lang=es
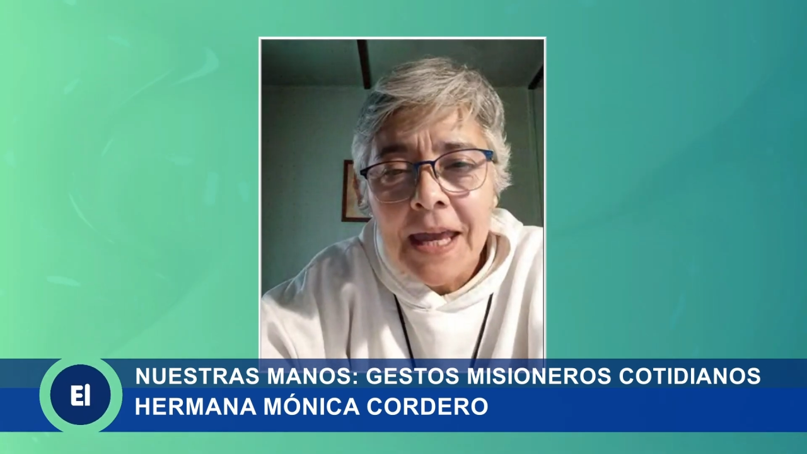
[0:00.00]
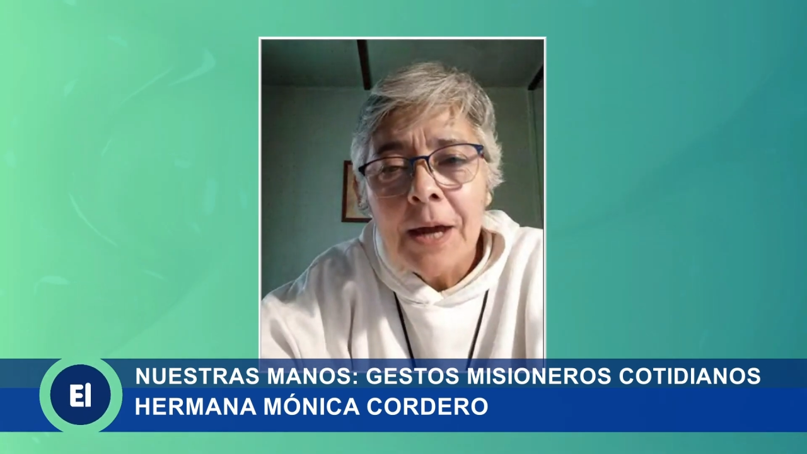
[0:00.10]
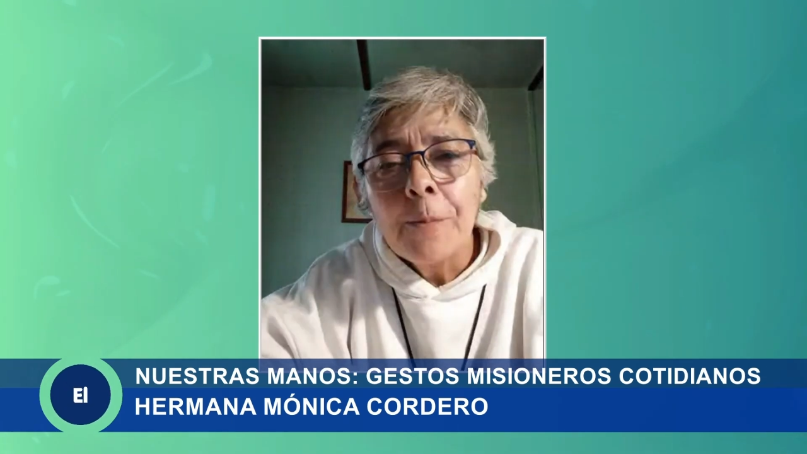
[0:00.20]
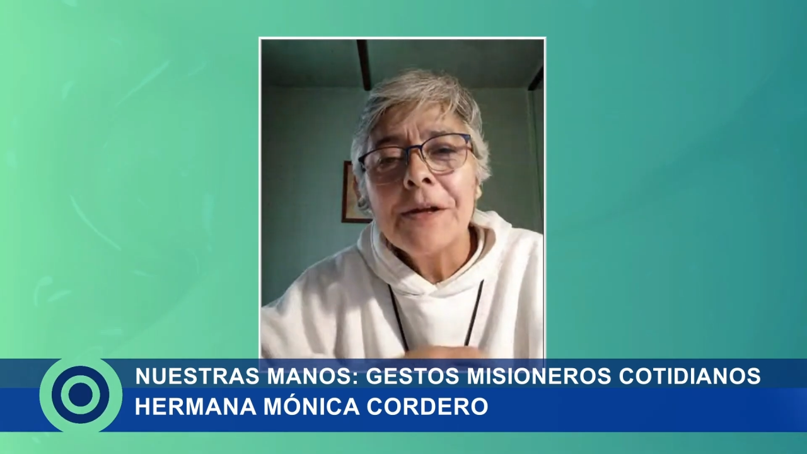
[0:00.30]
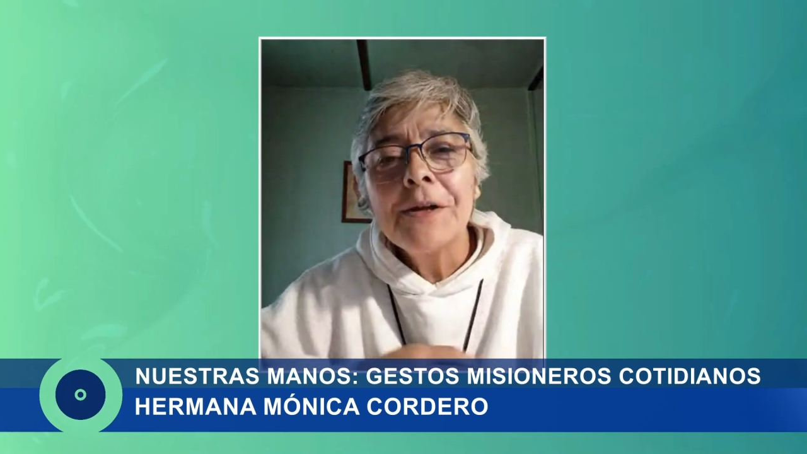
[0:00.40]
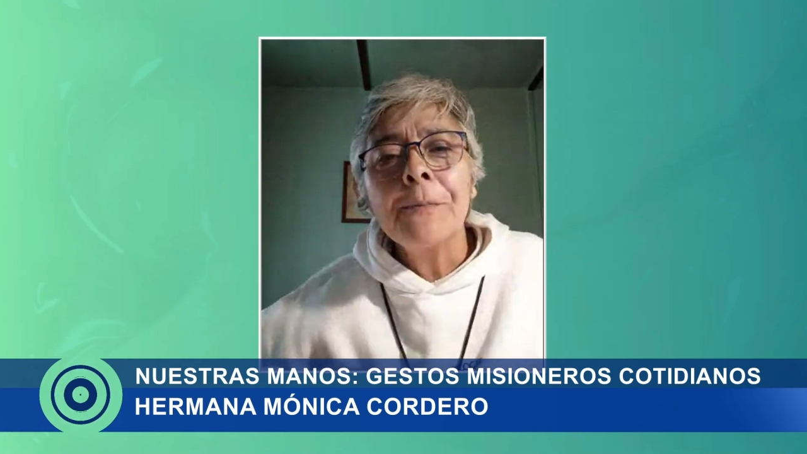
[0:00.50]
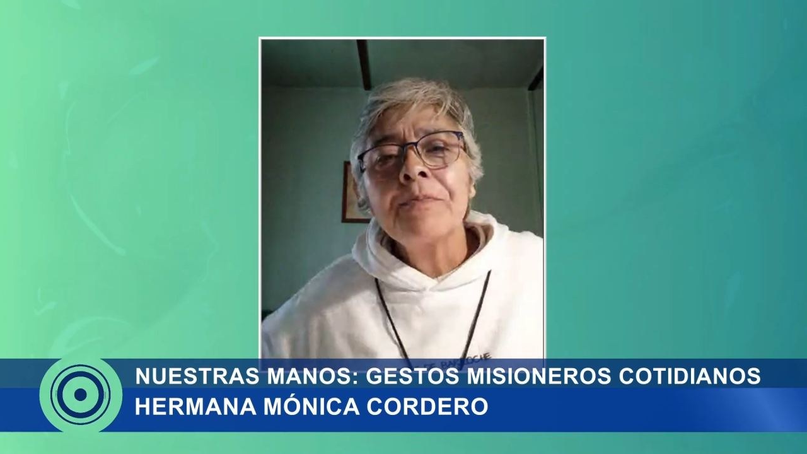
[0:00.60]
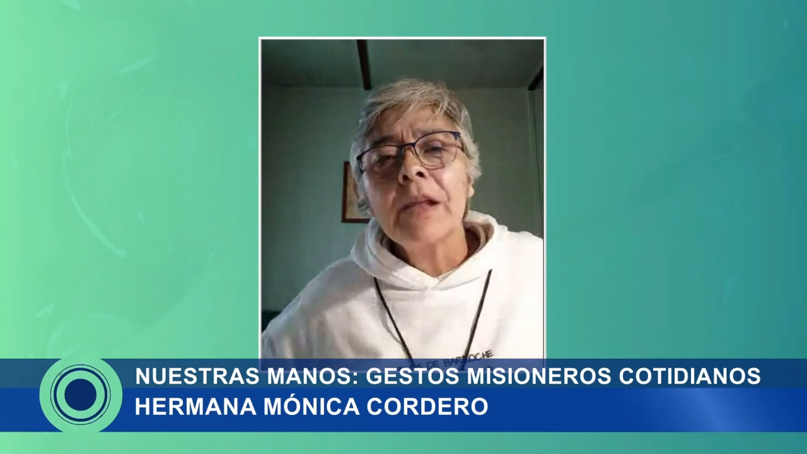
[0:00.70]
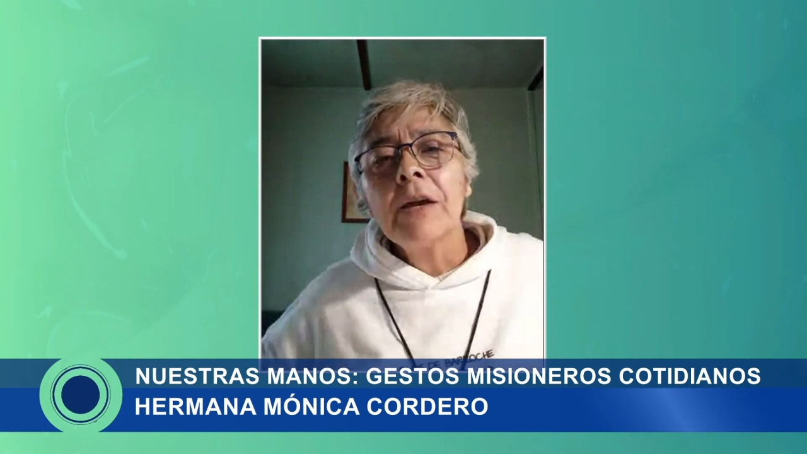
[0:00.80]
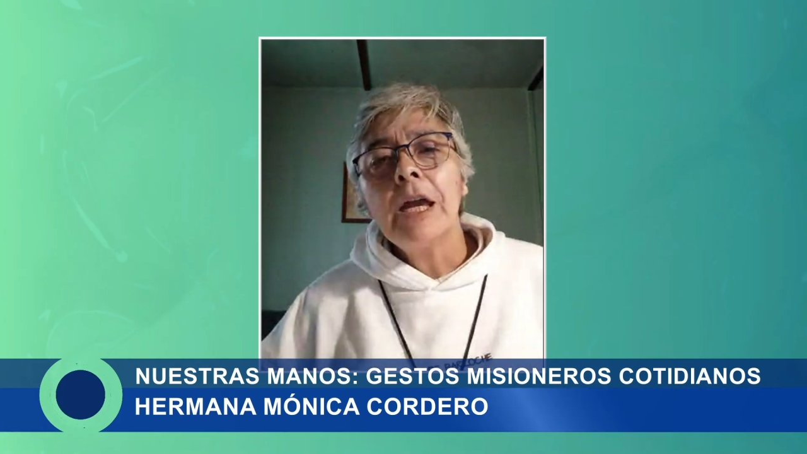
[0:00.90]
Bueno,
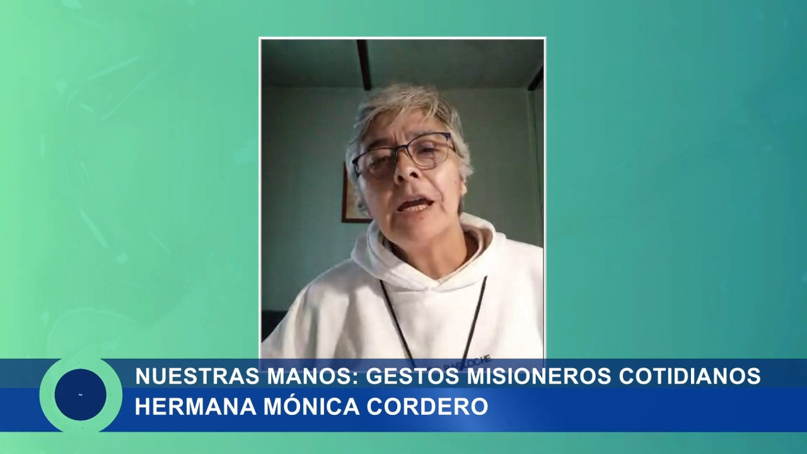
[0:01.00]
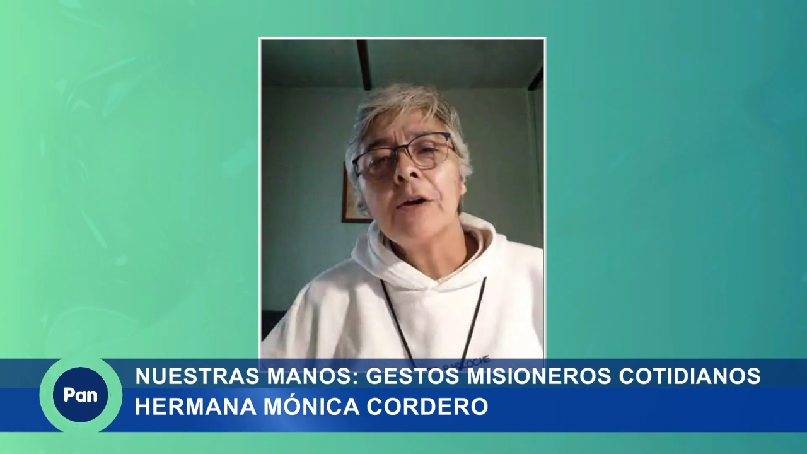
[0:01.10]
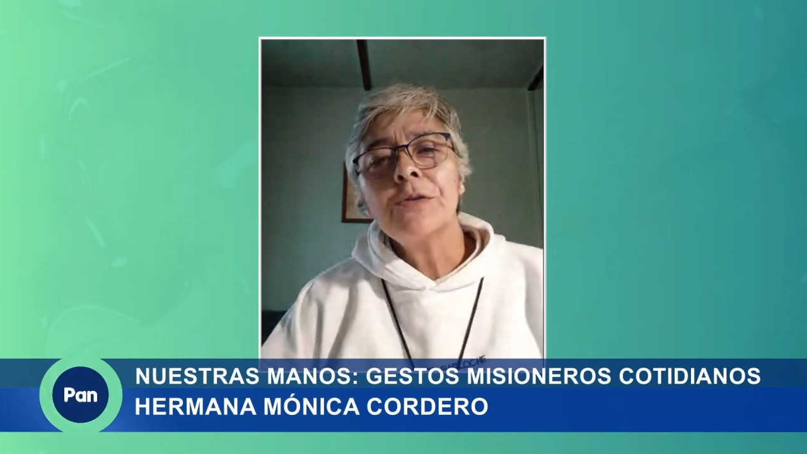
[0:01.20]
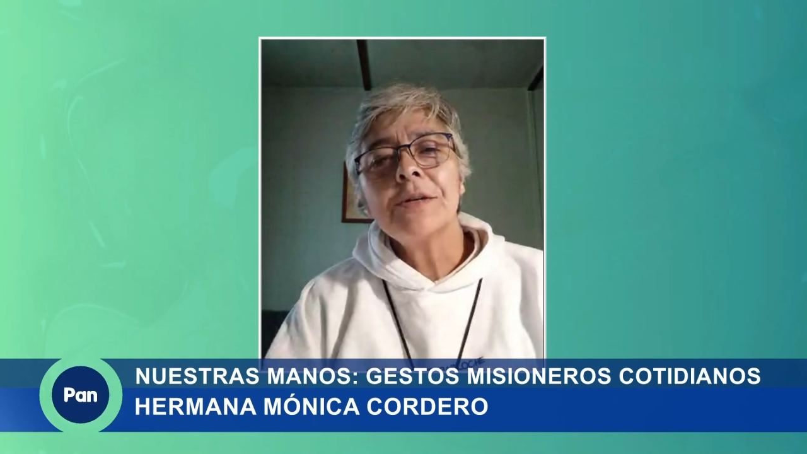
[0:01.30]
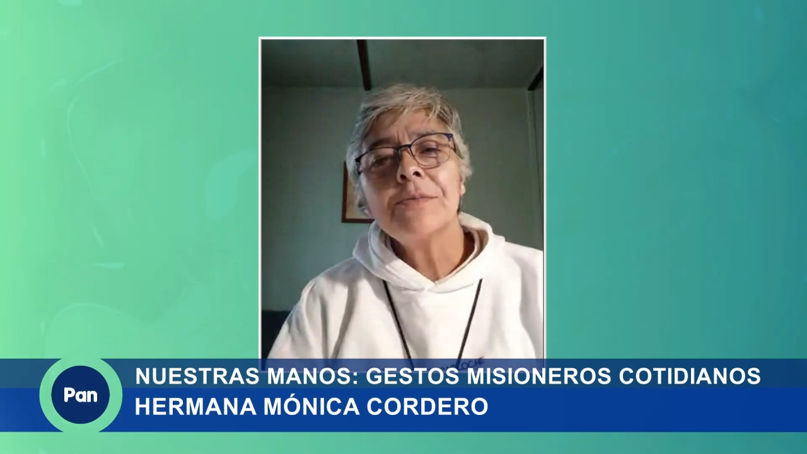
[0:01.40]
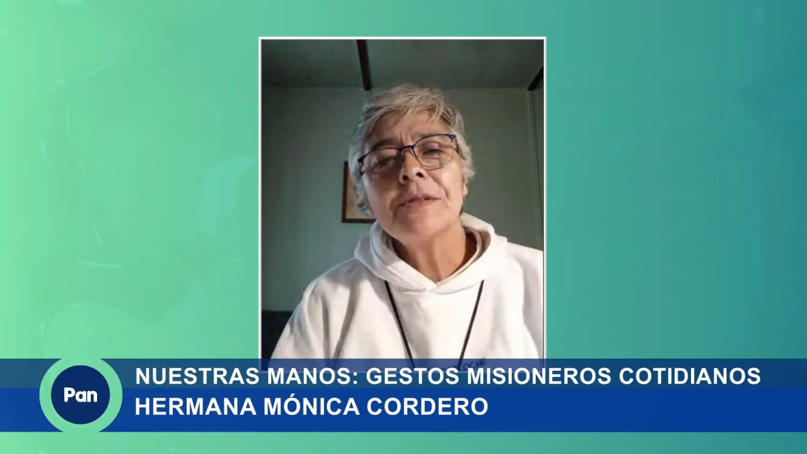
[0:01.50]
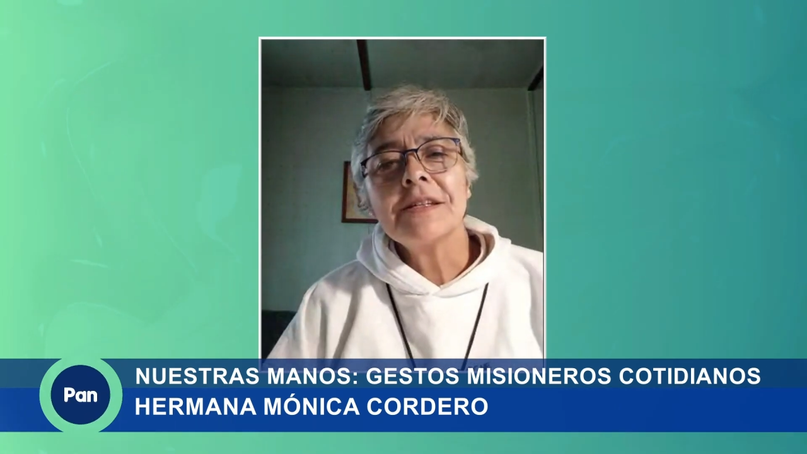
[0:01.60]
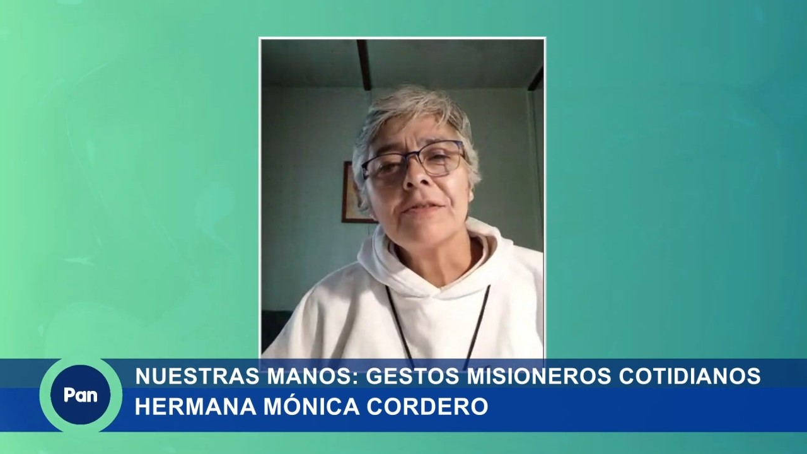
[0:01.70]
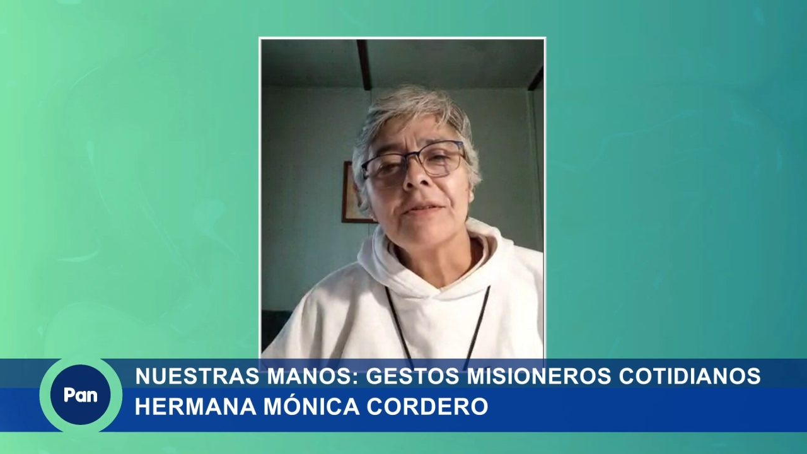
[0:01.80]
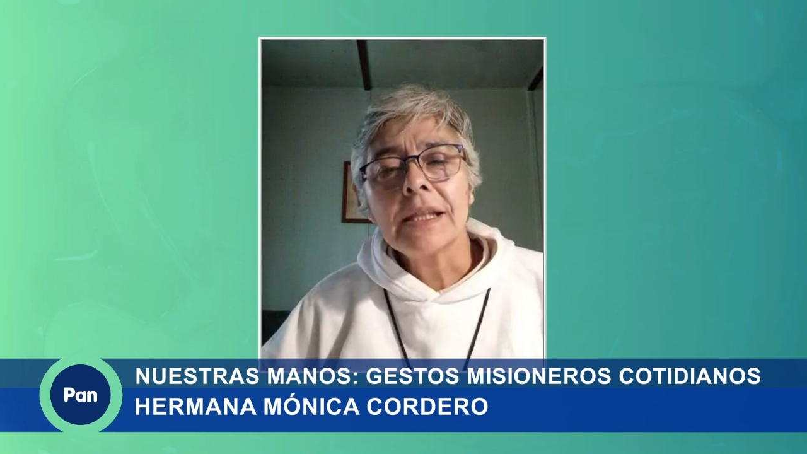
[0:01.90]
escuchamos hace
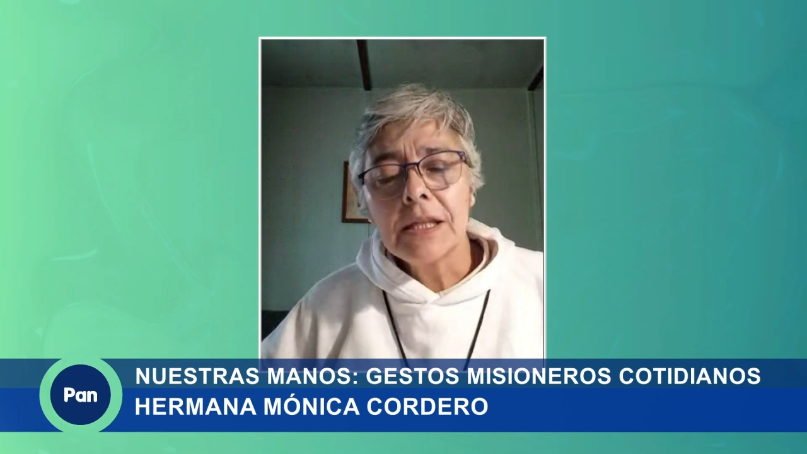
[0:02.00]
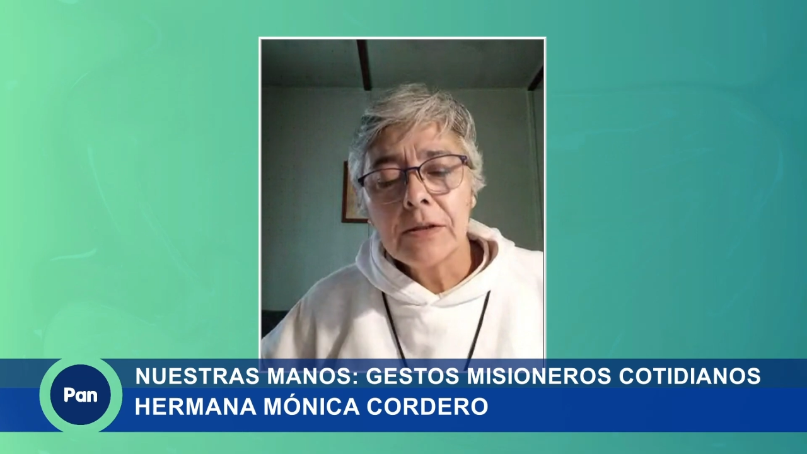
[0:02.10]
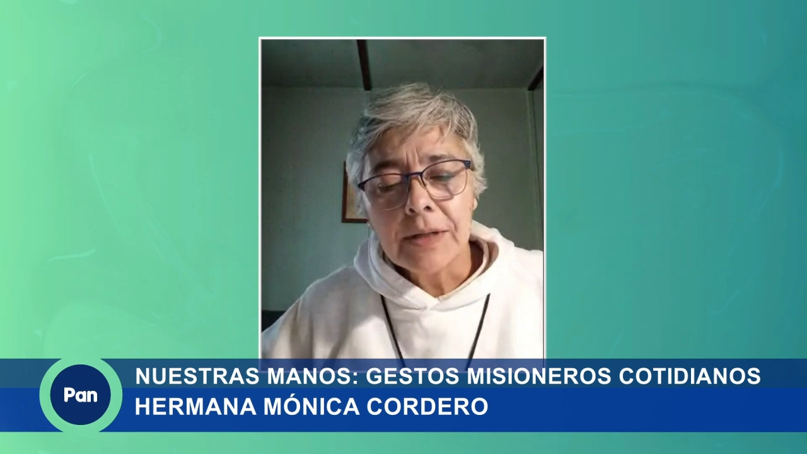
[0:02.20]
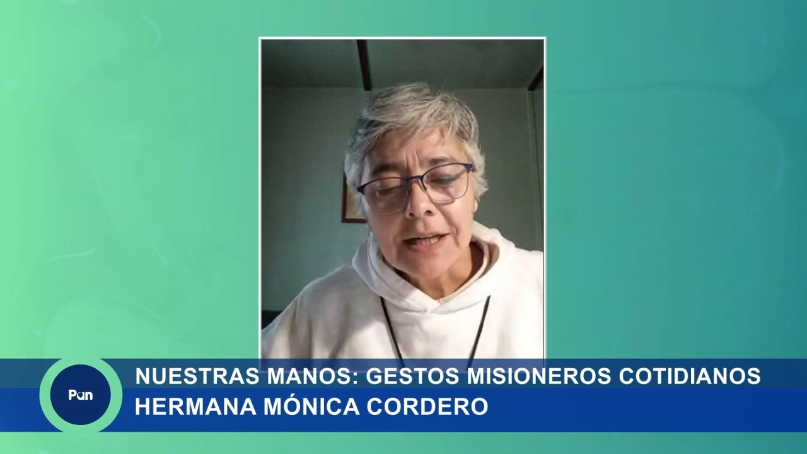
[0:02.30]
un ratito una